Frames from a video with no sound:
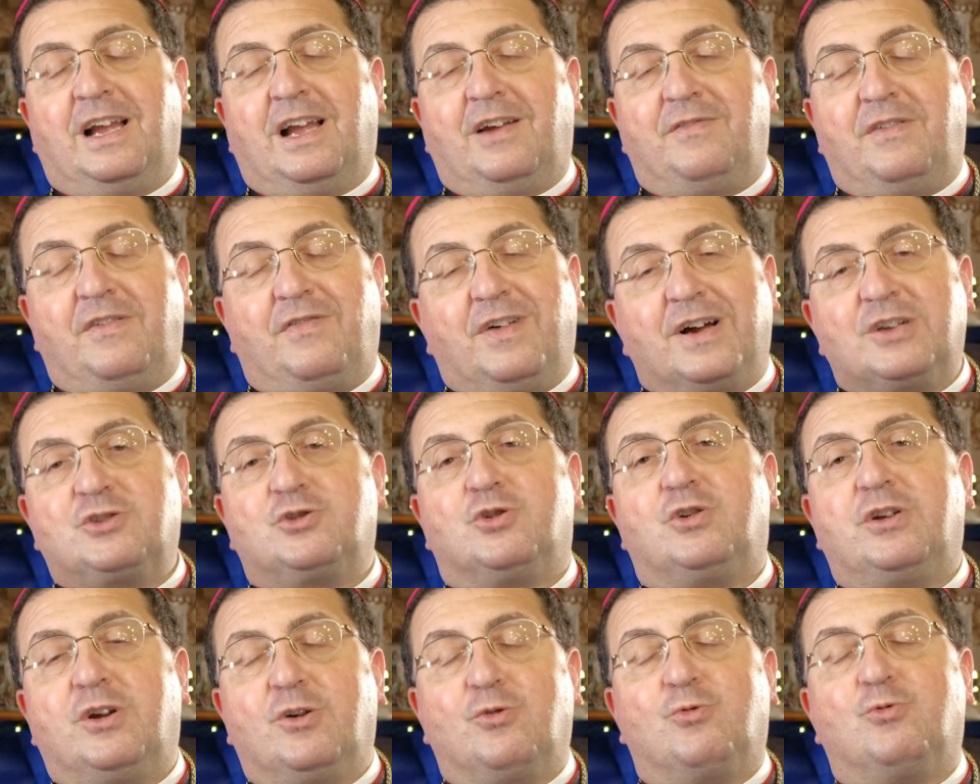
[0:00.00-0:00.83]
Vi
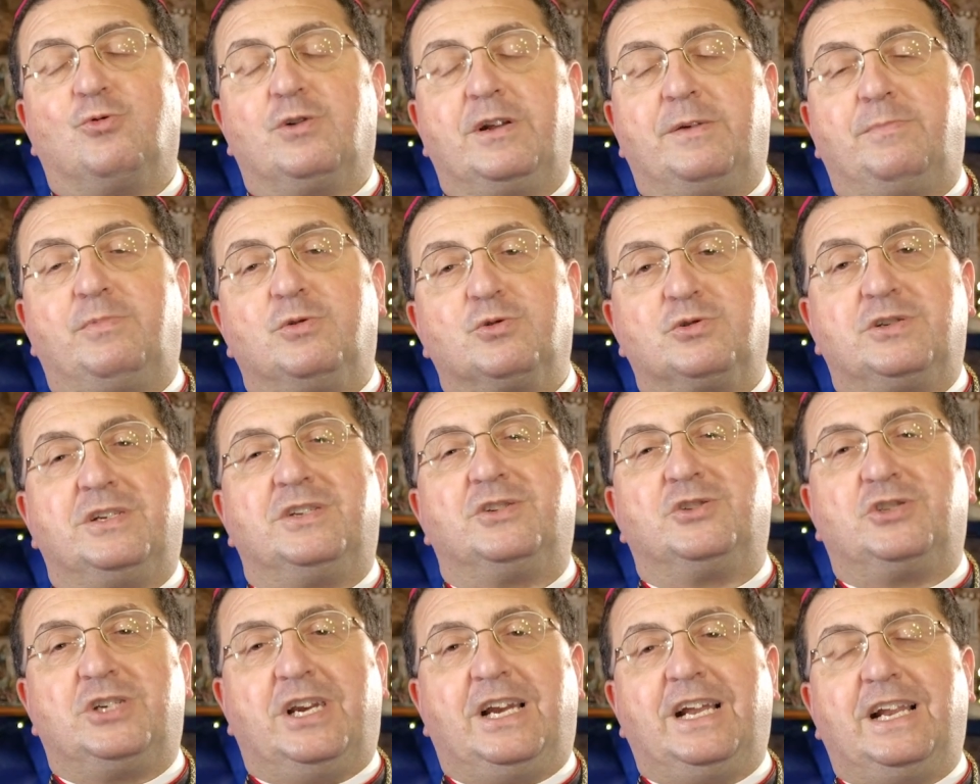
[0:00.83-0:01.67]
faccio gli auguri più
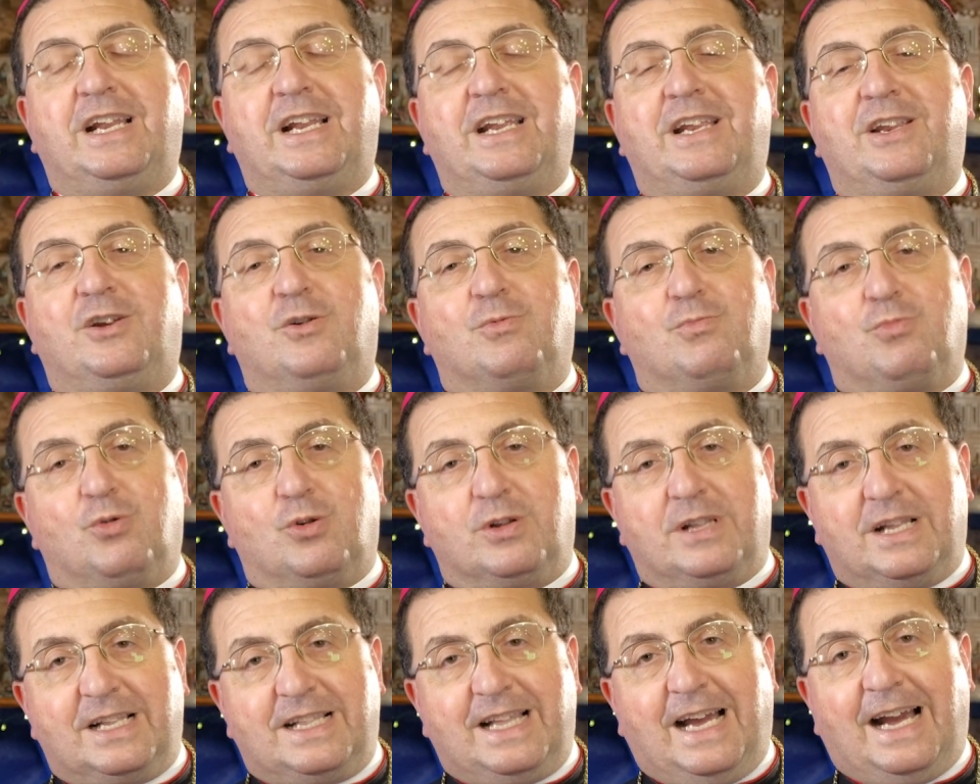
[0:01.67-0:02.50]
sinceri di un
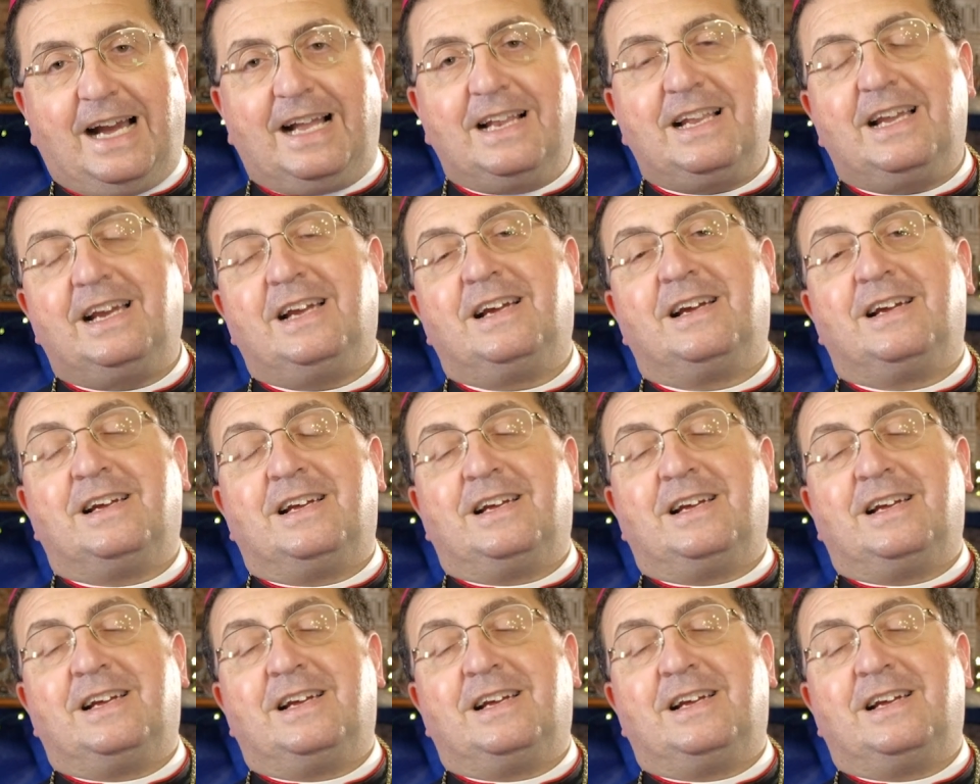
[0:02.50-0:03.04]
buon Natale